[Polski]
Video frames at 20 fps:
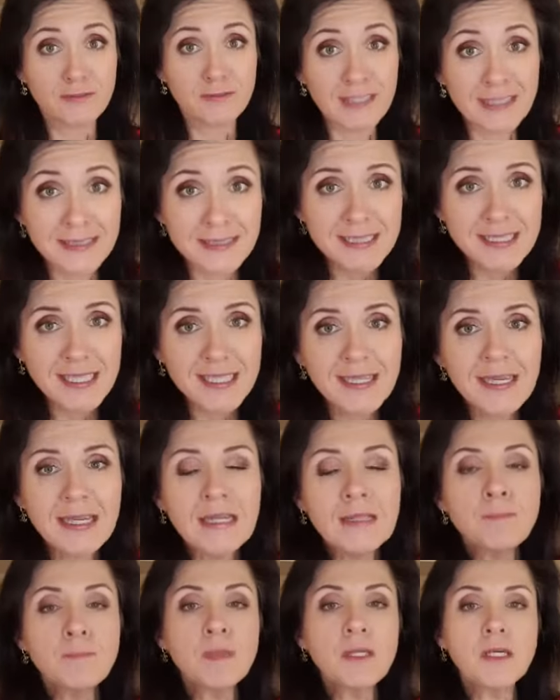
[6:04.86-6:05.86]
więcej,
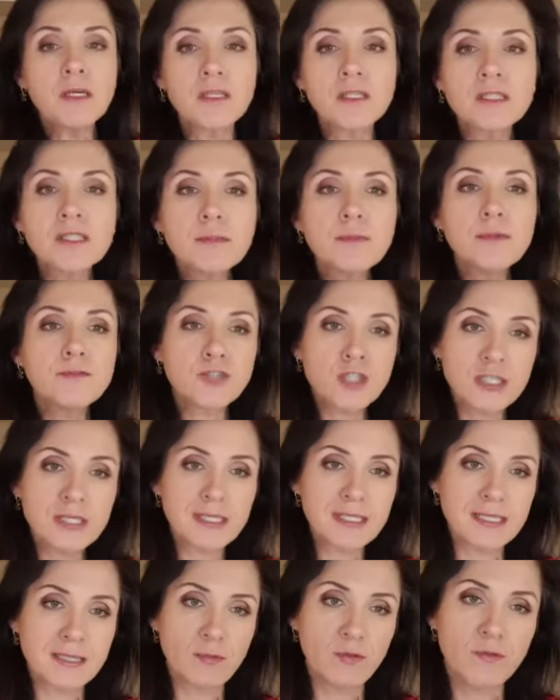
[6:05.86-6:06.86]
gdyby
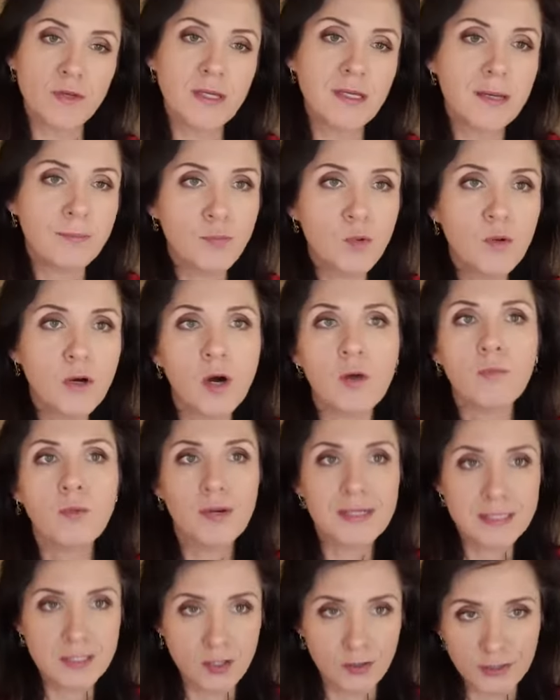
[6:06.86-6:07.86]
wszystkie zamówienia były
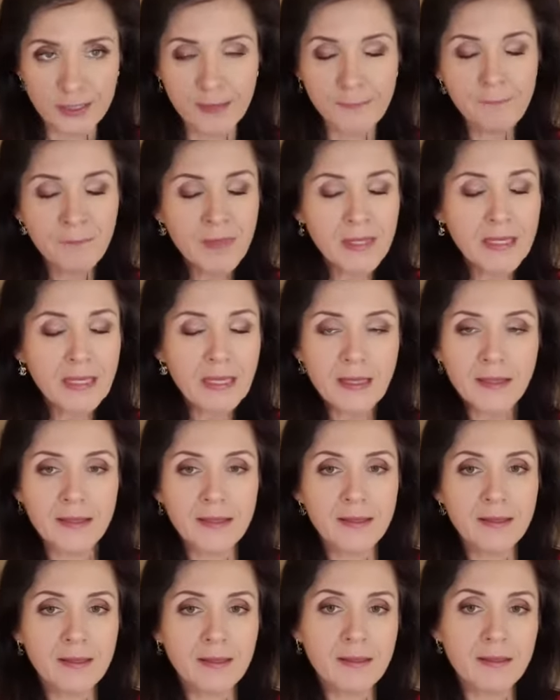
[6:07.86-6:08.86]
opłacone. Yy,
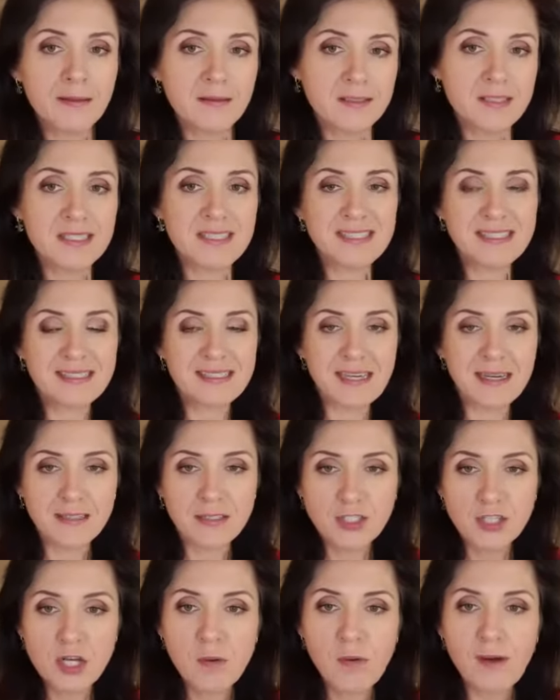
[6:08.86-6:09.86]

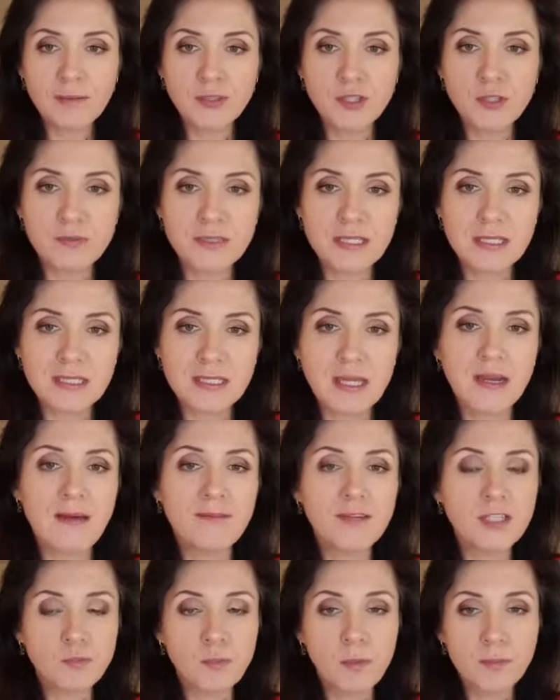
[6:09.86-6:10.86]
zaczęłam się
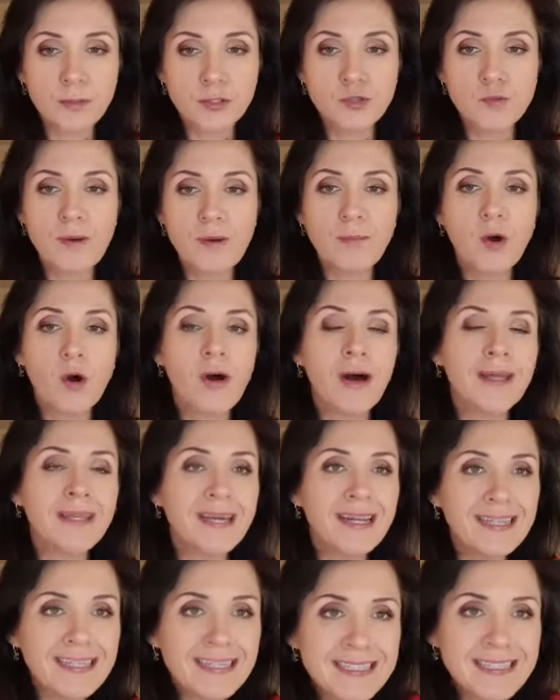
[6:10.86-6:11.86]
zastanawiać, poprosiłam o
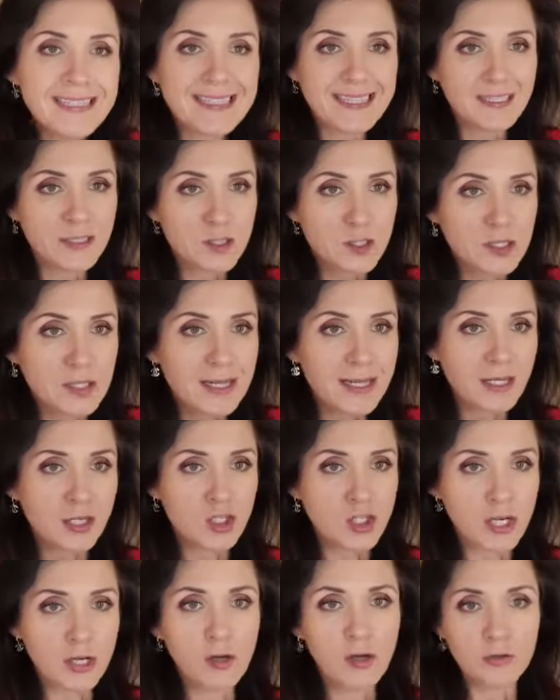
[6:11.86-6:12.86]
analizę,
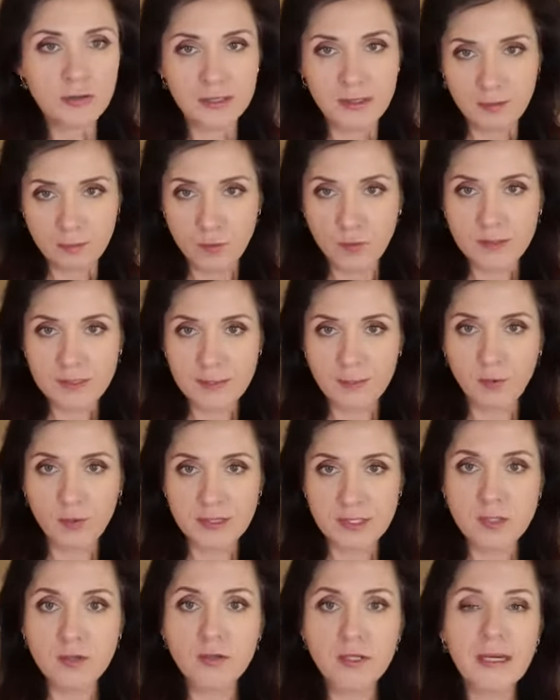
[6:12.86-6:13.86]
dlaczego one nie były
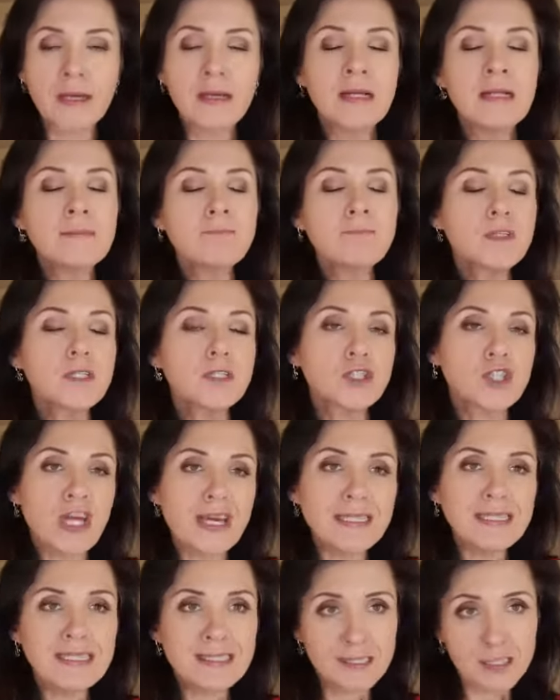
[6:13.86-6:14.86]
zapłacone
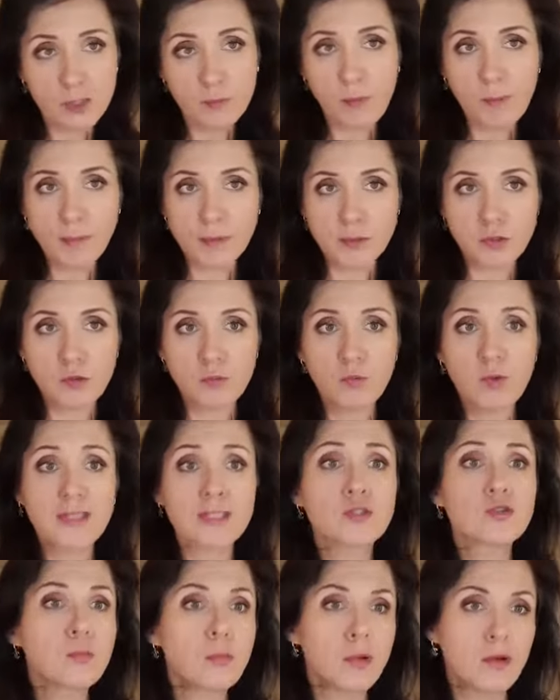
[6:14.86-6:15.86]
część z nich po prostu była
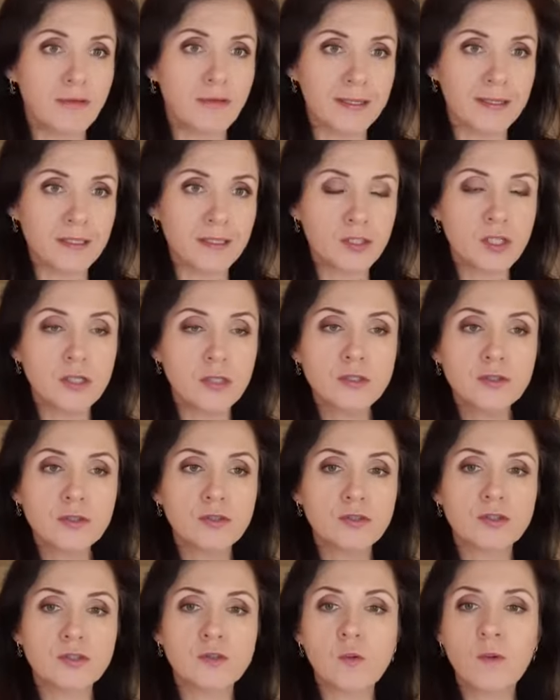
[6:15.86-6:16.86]
zdublowana, czyli
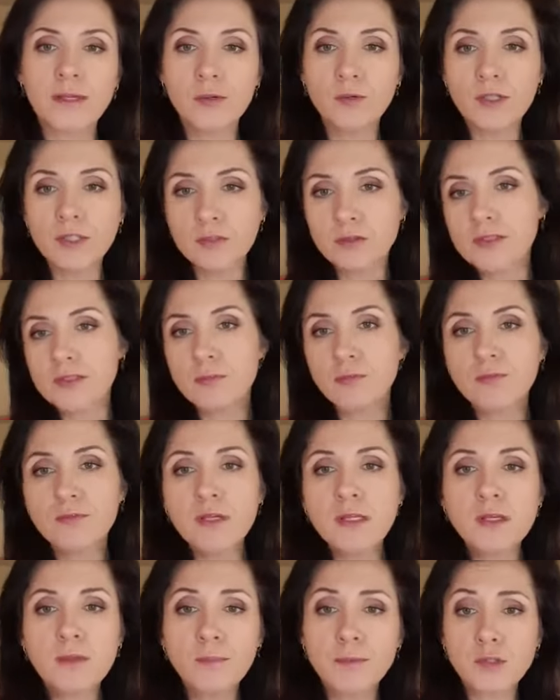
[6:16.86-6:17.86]
ktoś składał jedno
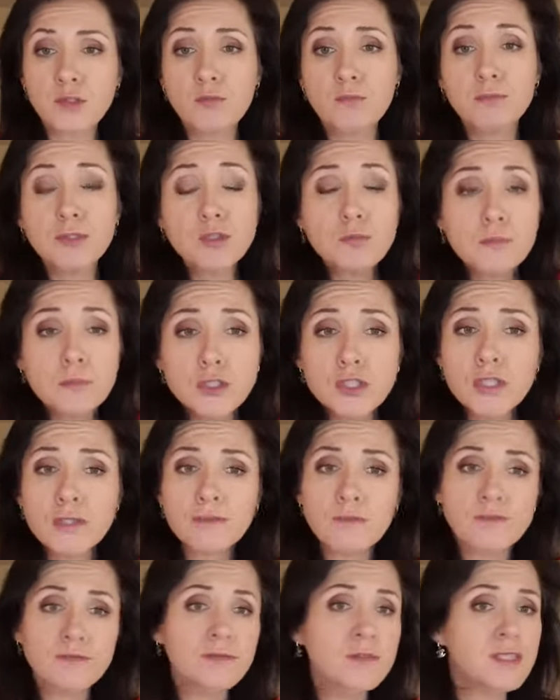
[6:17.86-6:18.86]
zamówienie, po czym być może
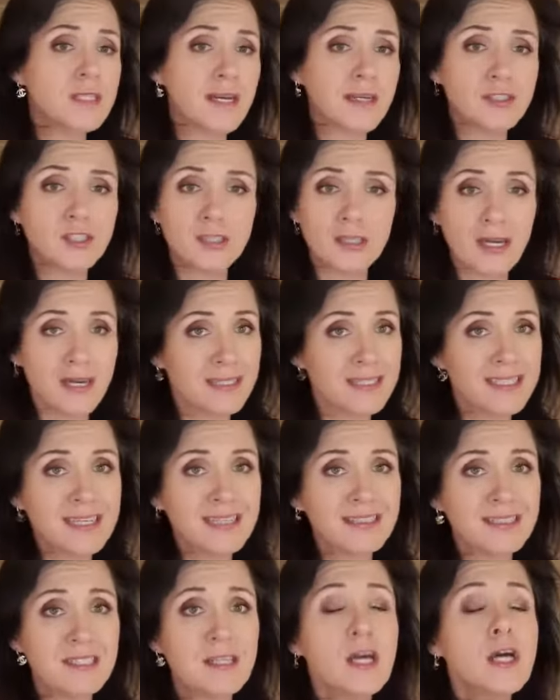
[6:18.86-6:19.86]
w trakcie
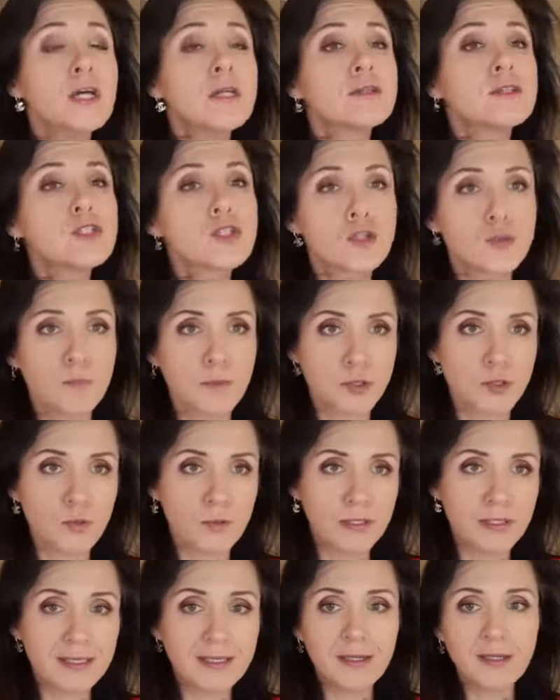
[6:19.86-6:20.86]
transakcji coś
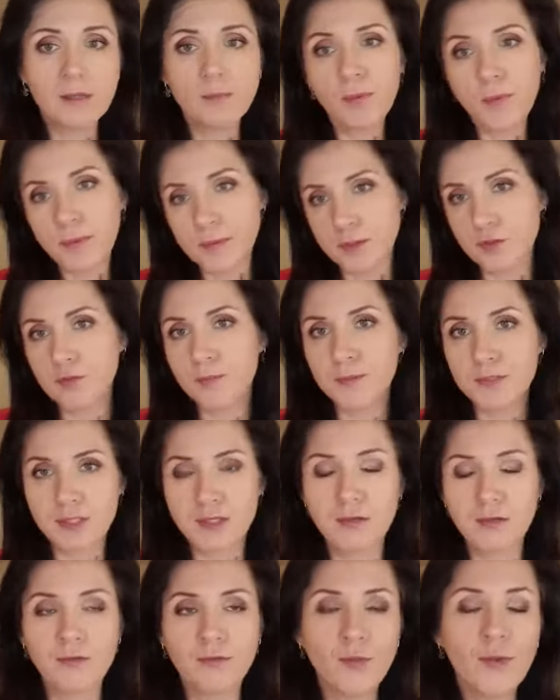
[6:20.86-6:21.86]
poszło nie tak i po prostu
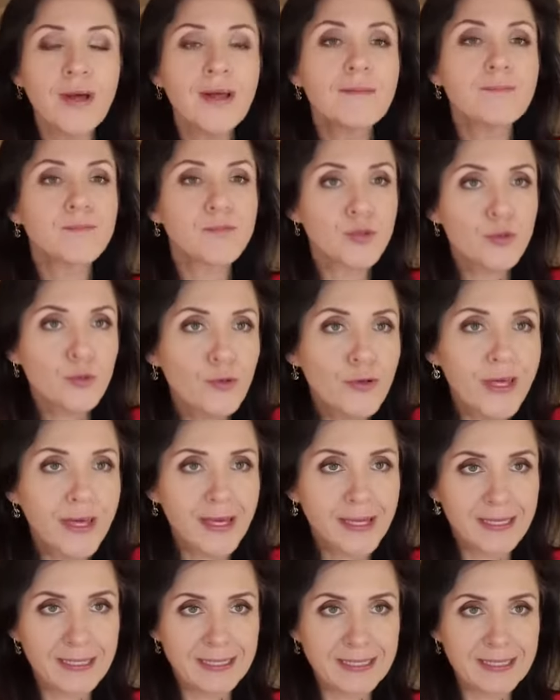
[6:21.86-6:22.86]
postanowił
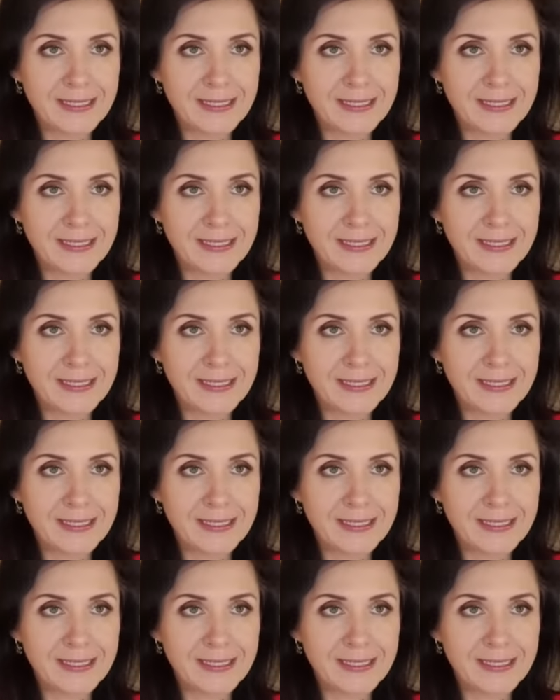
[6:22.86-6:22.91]
drugie